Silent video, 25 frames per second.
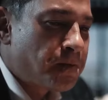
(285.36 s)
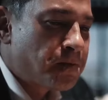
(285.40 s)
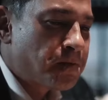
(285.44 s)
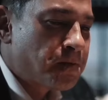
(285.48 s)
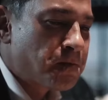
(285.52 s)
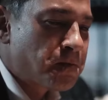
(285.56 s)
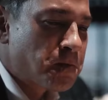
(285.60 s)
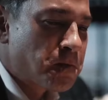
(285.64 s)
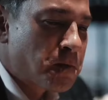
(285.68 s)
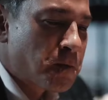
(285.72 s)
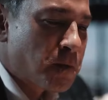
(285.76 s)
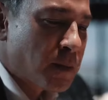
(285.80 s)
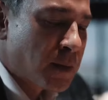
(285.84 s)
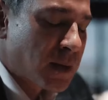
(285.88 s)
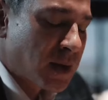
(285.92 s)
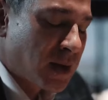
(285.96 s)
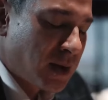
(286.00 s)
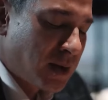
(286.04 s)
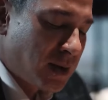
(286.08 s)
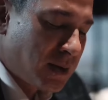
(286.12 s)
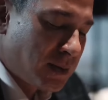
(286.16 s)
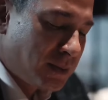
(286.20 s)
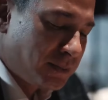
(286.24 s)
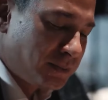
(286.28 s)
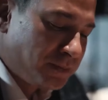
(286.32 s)
kuat,
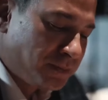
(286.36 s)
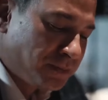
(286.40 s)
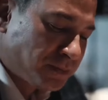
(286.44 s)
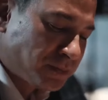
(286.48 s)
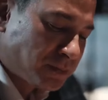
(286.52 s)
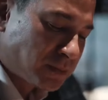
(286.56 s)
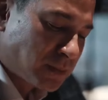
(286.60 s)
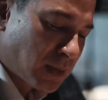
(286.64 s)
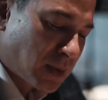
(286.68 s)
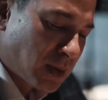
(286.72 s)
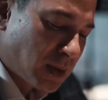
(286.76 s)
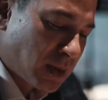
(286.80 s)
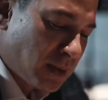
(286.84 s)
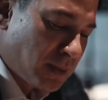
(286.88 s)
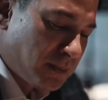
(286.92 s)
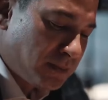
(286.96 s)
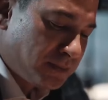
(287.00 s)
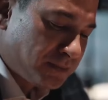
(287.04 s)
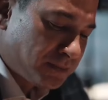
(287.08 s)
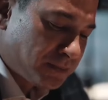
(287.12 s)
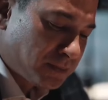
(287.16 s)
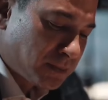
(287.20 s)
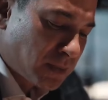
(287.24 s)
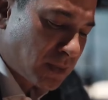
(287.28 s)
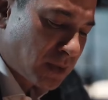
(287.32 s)
lalu dengan
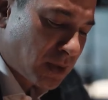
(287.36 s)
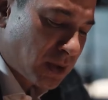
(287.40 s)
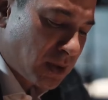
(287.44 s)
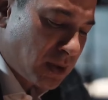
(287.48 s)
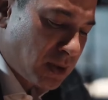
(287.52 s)
adanya